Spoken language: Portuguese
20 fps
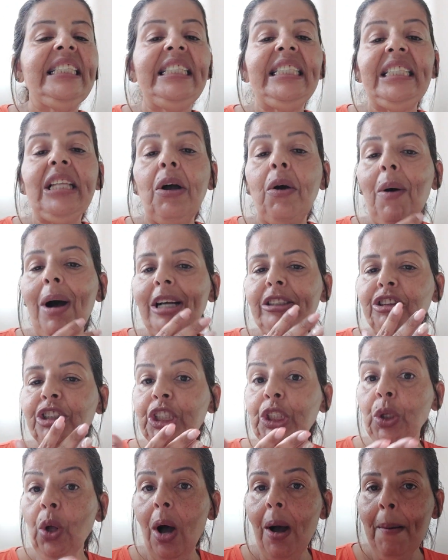Então eu
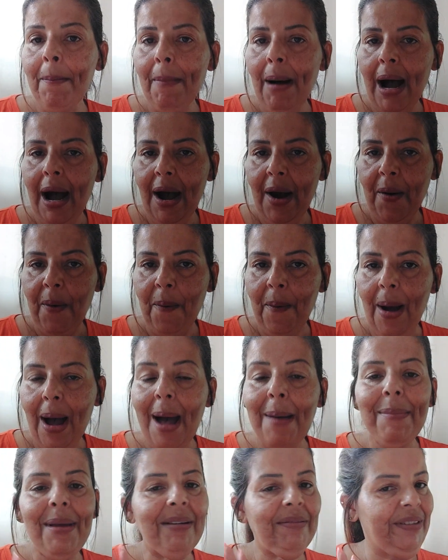acho que
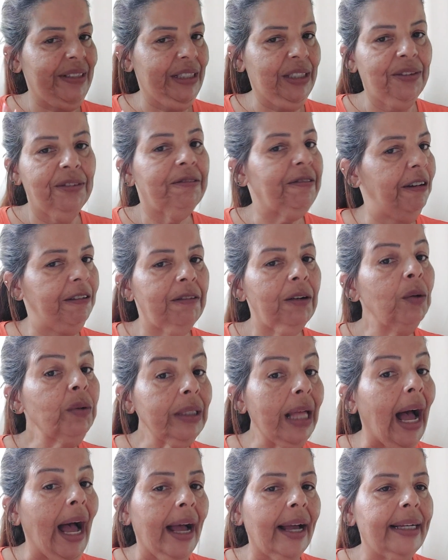normal, a minha vida não vai
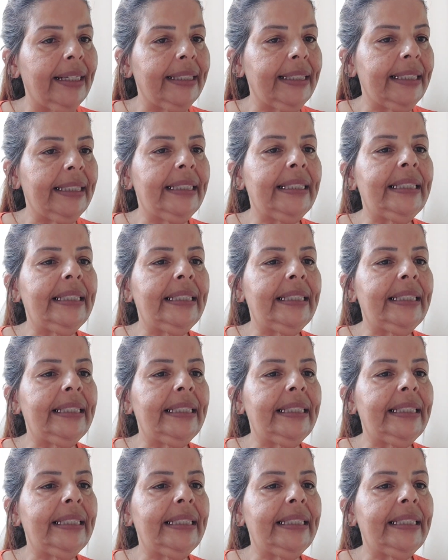voltar,